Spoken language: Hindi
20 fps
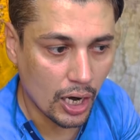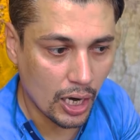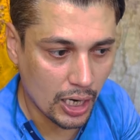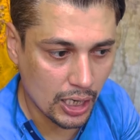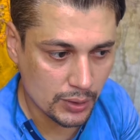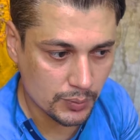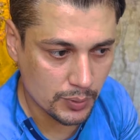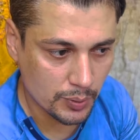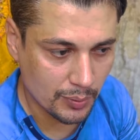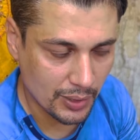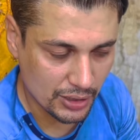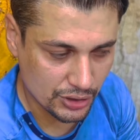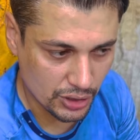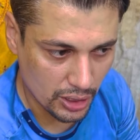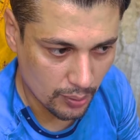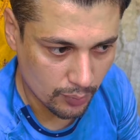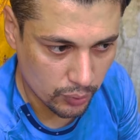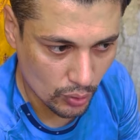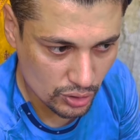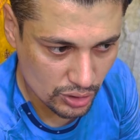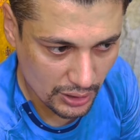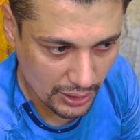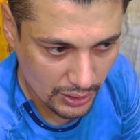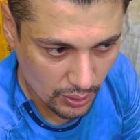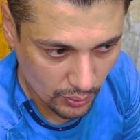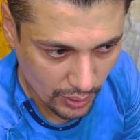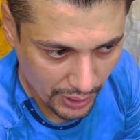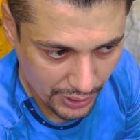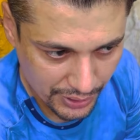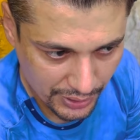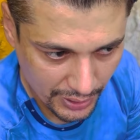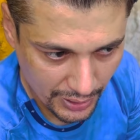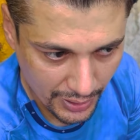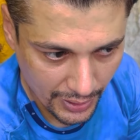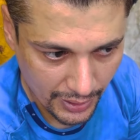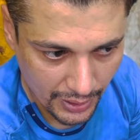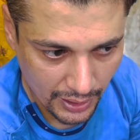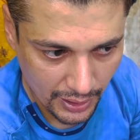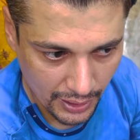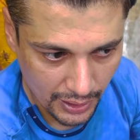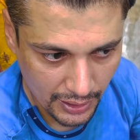आज भी माशा बहुत ज़्यादा वरायटी आएगा